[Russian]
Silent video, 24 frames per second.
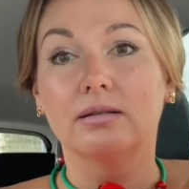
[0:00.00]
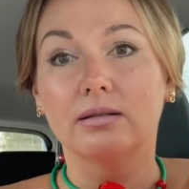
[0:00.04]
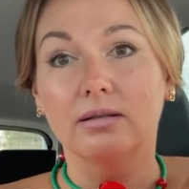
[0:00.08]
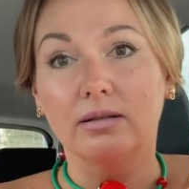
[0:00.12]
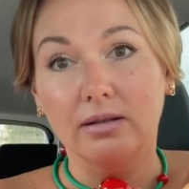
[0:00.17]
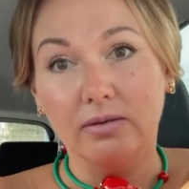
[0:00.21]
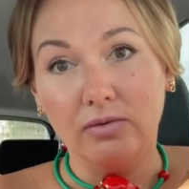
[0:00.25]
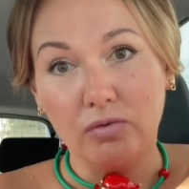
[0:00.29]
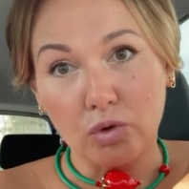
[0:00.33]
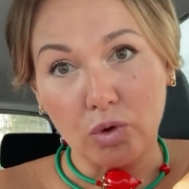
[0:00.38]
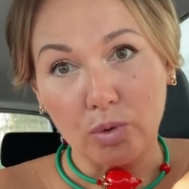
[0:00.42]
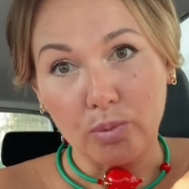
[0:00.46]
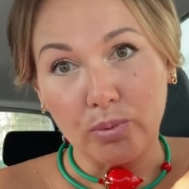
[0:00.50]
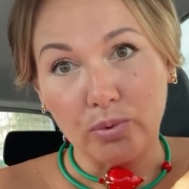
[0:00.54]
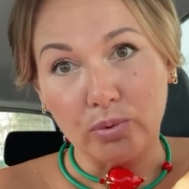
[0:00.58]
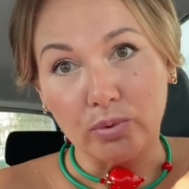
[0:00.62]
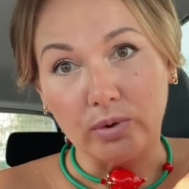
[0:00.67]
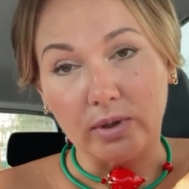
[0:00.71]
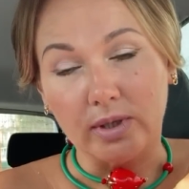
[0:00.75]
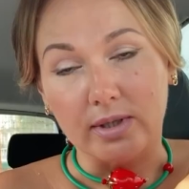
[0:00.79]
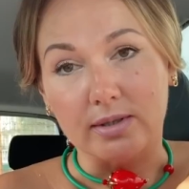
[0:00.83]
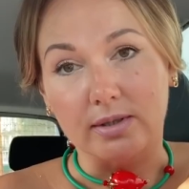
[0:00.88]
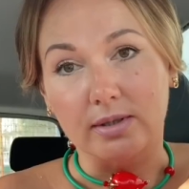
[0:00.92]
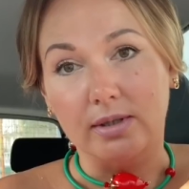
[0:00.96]
Европа
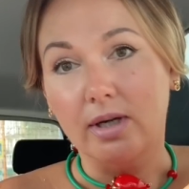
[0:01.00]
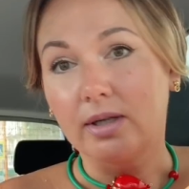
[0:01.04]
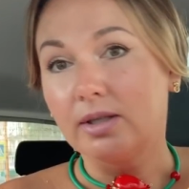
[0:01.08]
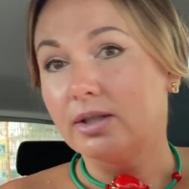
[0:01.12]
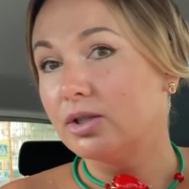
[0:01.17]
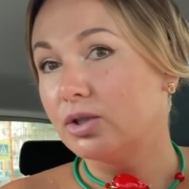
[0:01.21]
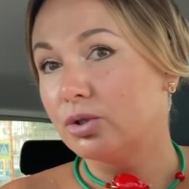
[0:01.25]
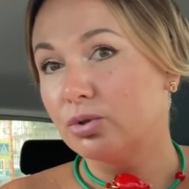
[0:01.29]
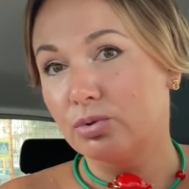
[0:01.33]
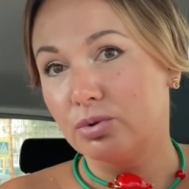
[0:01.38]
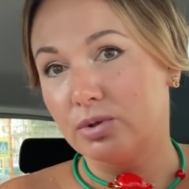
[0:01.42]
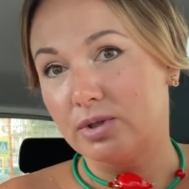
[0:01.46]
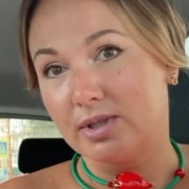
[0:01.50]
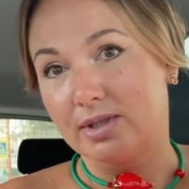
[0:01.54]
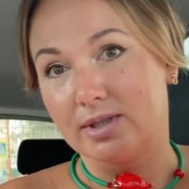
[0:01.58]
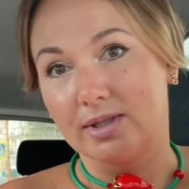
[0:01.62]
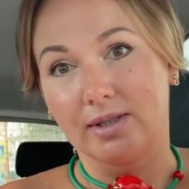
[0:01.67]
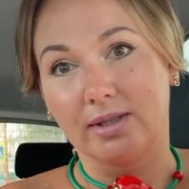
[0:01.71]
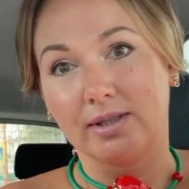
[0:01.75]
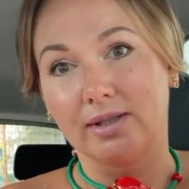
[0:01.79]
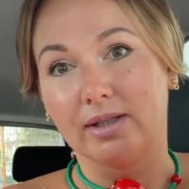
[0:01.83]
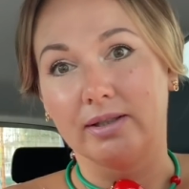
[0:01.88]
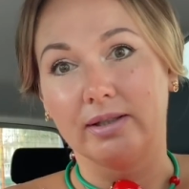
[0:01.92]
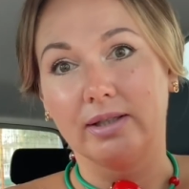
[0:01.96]
у нас, как ни крути,
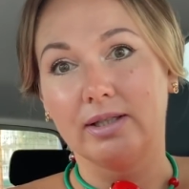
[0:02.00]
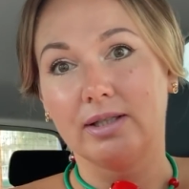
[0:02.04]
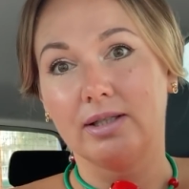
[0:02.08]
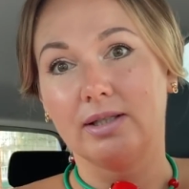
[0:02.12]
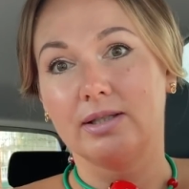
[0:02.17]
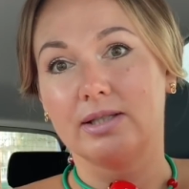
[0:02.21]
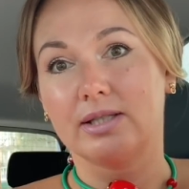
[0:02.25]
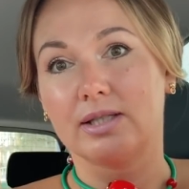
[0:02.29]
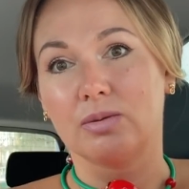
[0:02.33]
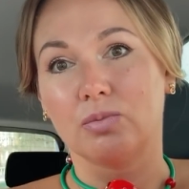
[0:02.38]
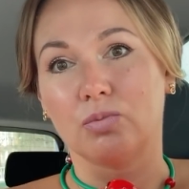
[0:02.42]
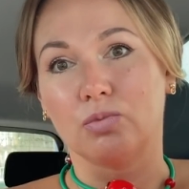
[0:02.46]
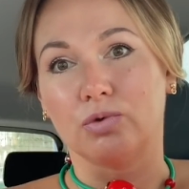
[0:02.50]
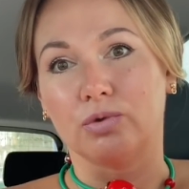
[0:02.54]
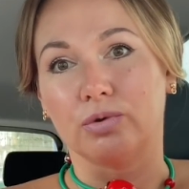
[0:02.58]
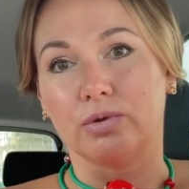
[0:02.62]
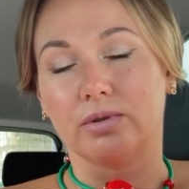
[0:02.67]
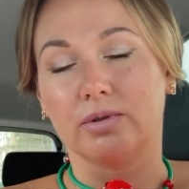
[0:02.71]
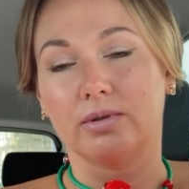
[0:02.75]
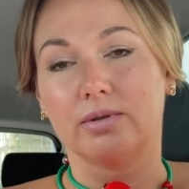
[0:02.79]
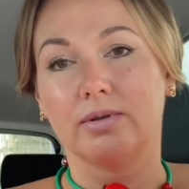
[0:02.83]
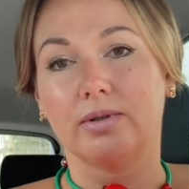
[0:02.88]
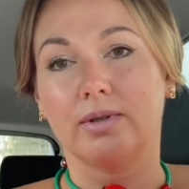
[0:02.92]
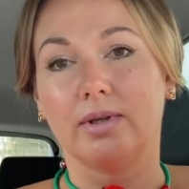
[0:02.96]
законодательница
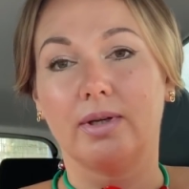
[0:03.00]
мод.